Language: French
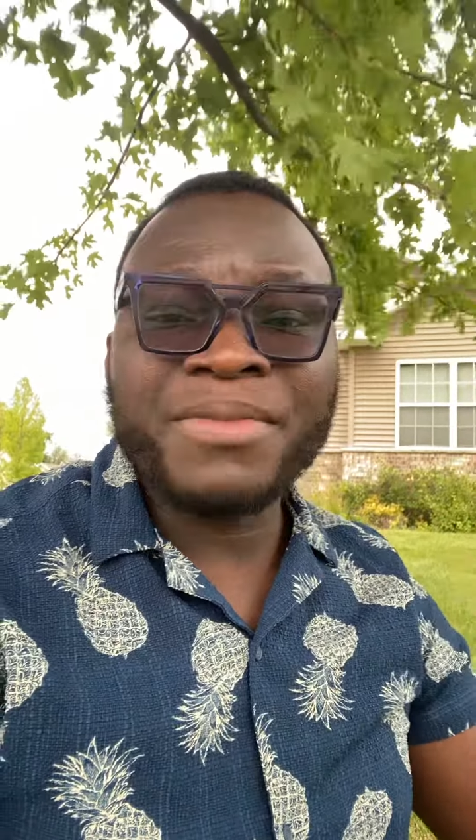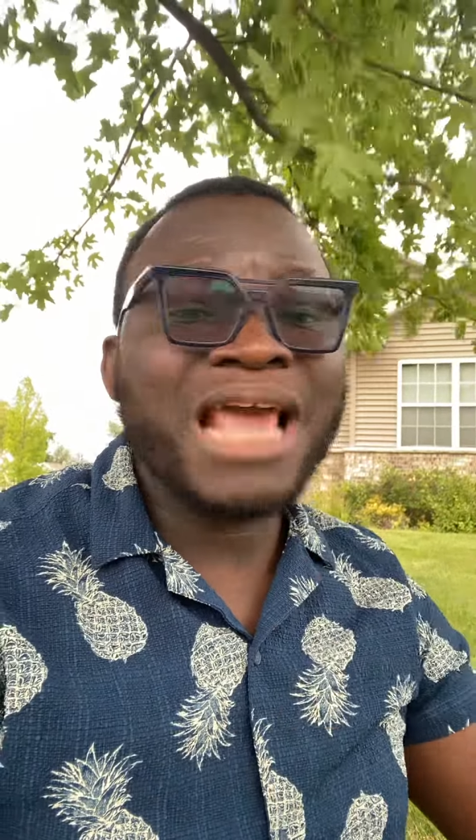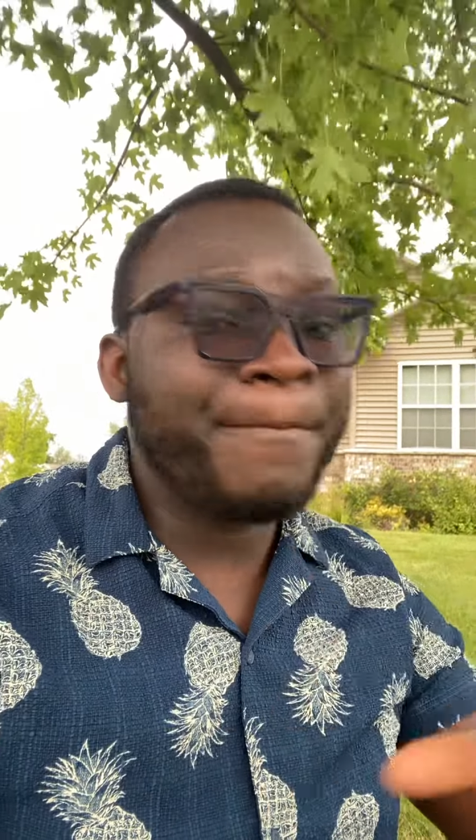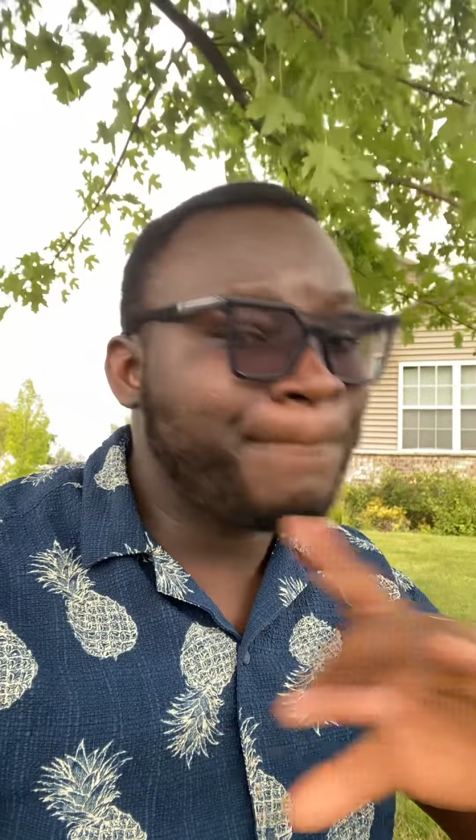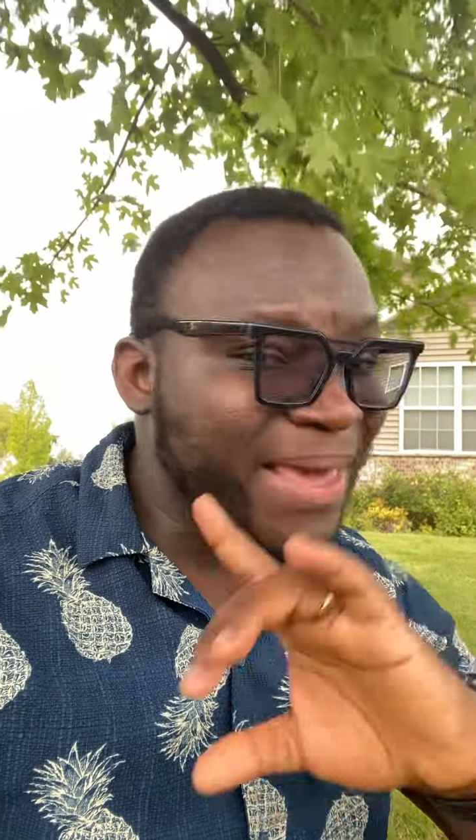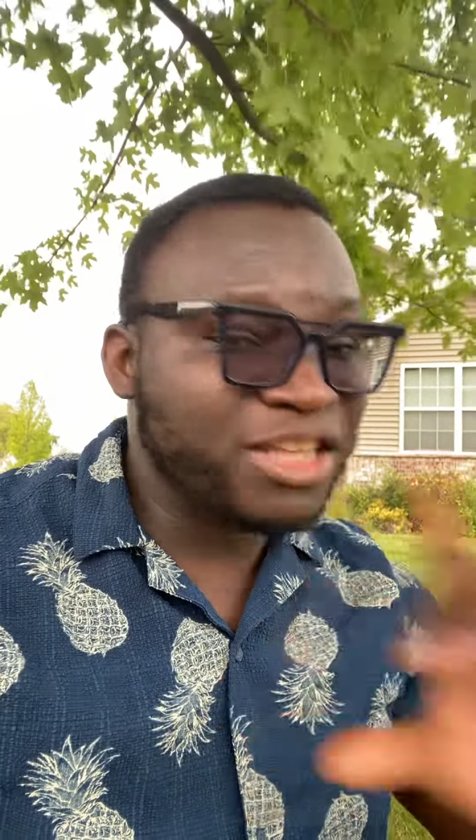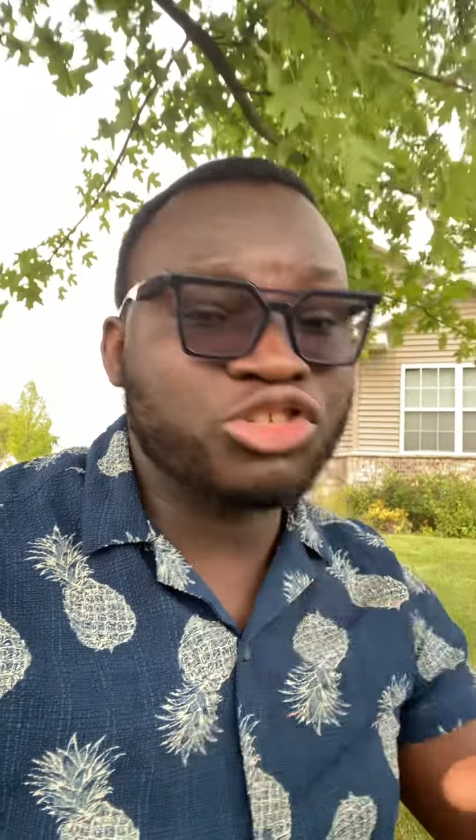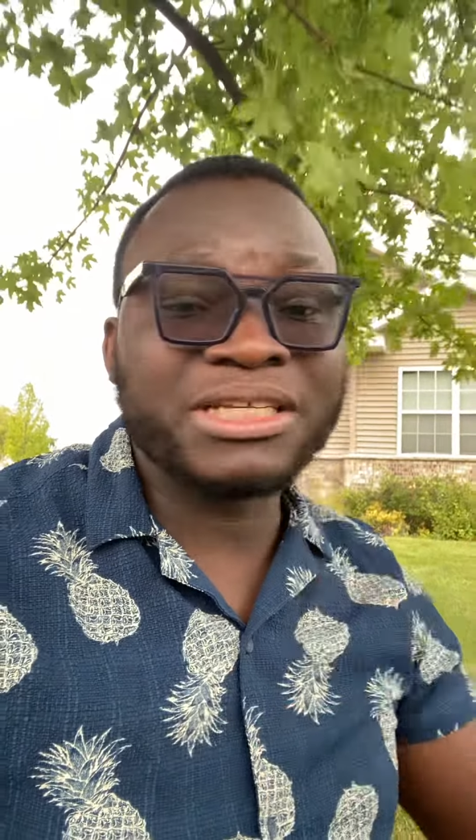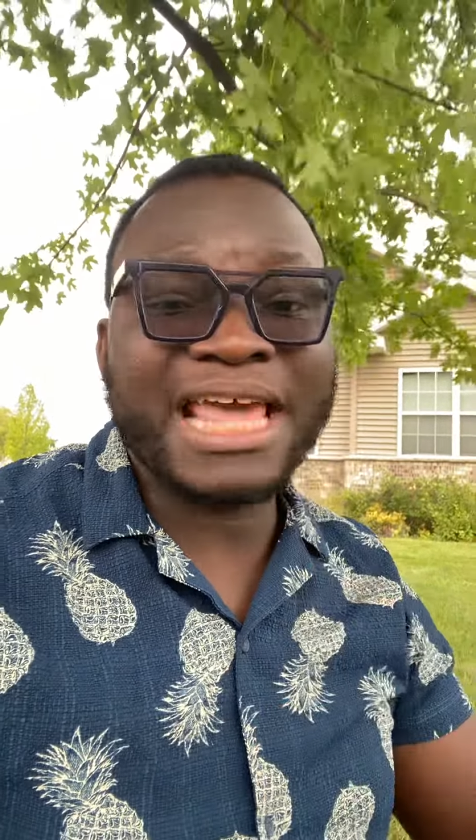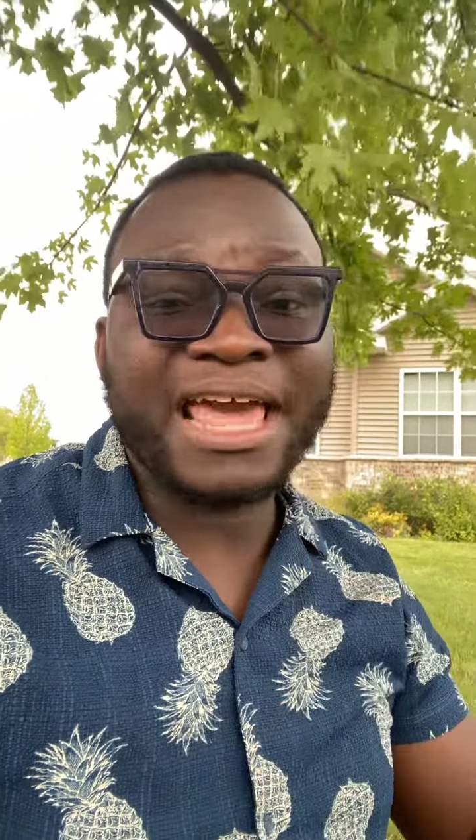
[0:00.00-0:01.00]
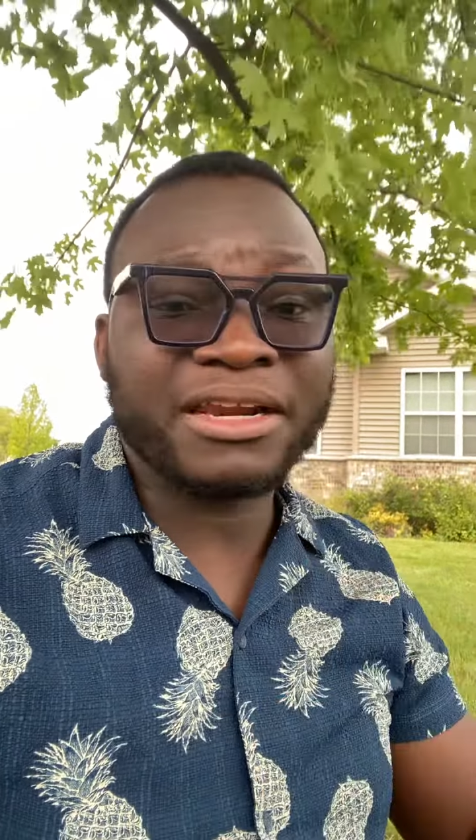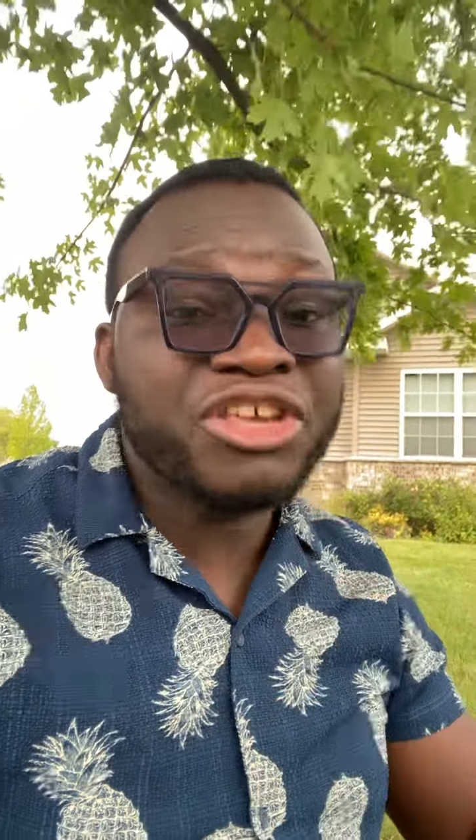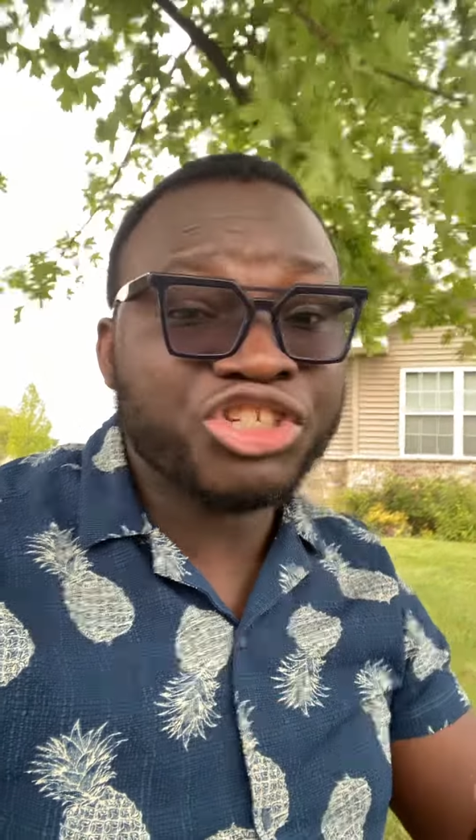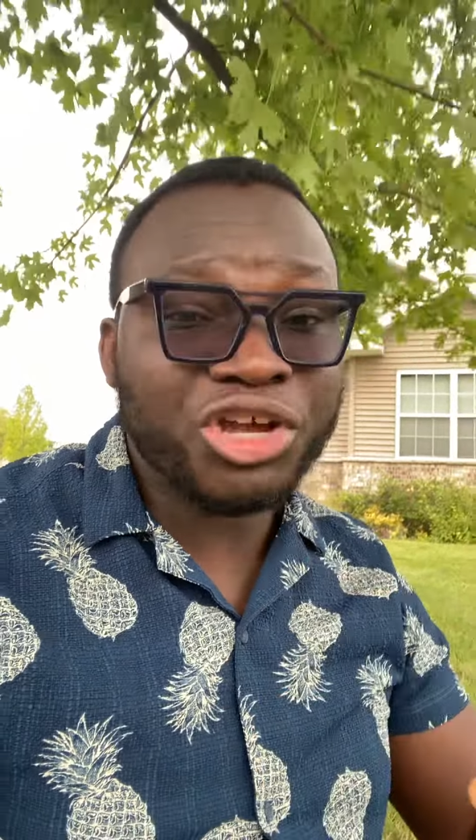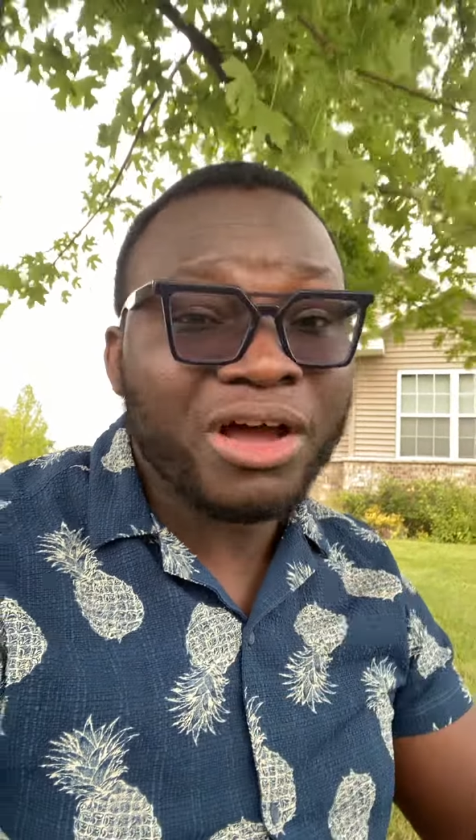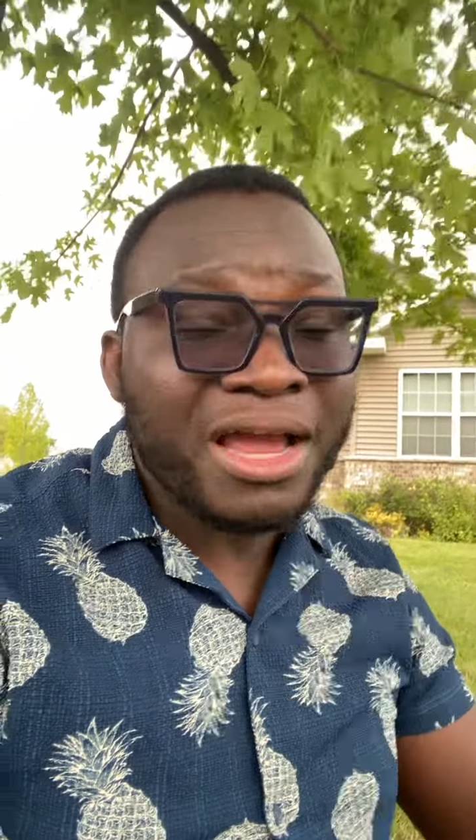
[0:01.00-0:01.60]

il n'y a personne qui est riche.